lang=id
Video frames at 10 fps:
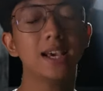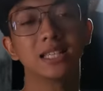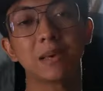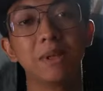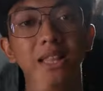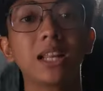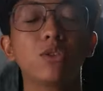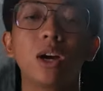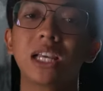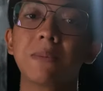Sambil tadi
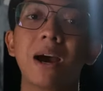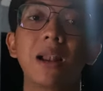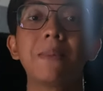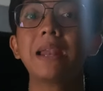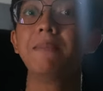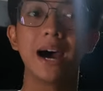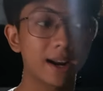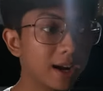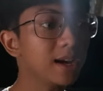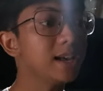juga kita bakal main
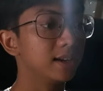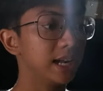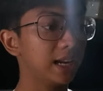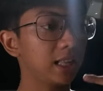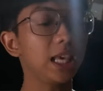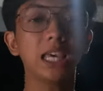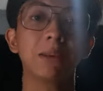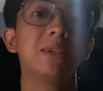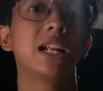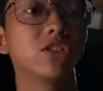bareng. Dan ini kita
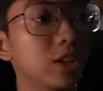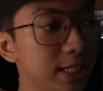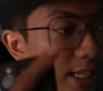bisa langsung di